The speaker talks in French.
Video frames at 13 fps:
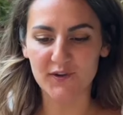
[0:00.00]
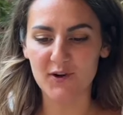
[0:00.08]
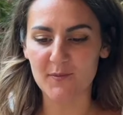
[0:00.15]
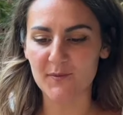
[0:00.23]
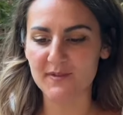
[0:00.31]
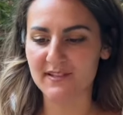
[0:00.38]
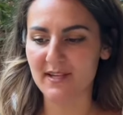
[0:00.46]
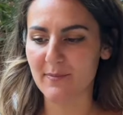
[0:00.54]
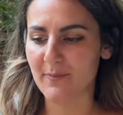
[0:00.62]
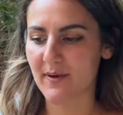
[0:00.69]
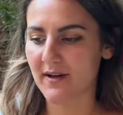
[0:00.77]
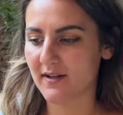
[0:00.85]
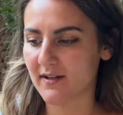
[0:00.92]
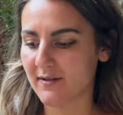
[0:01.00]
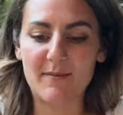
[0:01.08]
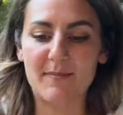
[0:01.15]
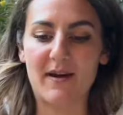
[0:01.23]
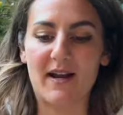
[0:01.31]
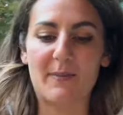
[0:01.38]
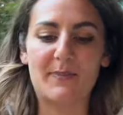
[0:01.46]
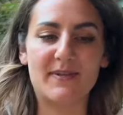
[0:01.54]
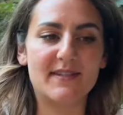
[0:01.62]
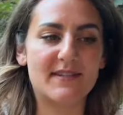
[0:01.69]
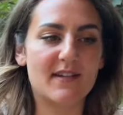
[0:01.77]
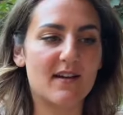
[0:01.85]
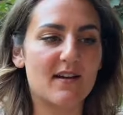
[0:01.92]
vais commencer par, par la
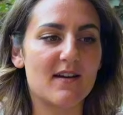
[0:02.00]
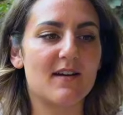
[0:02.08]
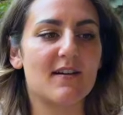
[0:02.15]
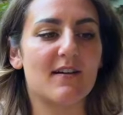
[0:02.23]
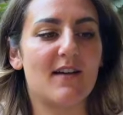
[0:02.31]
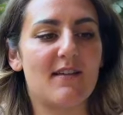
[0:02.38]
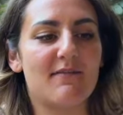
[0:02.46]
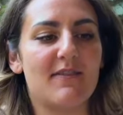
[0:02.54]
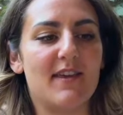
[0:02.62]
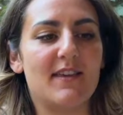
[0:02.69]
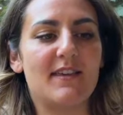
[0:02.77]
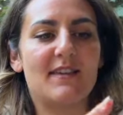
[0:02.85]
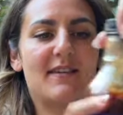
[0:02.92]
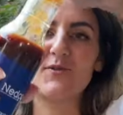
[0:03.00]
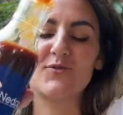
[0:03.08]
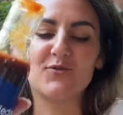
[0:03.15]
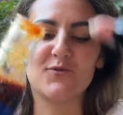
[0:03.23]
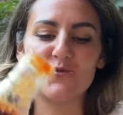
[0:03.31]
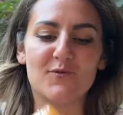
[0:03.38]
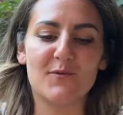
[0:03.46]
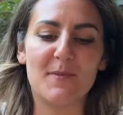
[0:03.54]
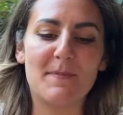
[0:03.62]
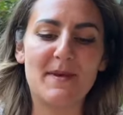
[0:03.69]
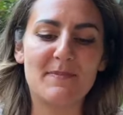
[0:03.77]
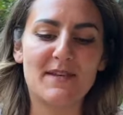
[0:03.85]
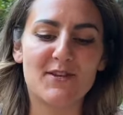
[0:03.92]
pizza avec du
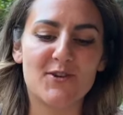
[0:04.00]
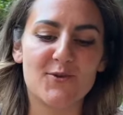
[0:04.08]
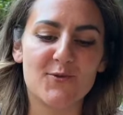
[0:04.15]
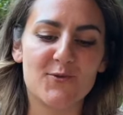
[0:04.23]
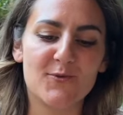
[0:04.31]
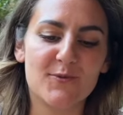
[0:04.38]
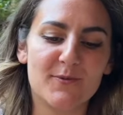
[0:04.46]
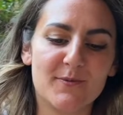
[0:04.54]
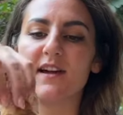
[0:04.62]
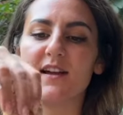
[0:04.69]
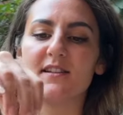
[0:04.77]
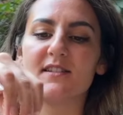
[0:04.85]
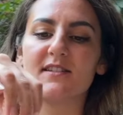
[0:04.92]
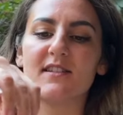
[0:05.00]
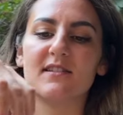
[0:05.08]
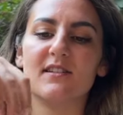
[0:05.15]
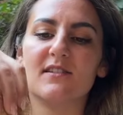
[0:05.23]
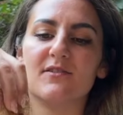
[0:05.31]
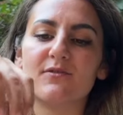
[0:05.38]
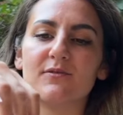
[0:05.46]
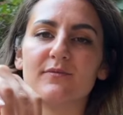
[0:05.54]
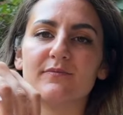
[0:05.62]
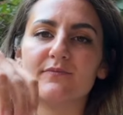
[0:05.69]
BBQ. Sarah a dit que c'était délicieux.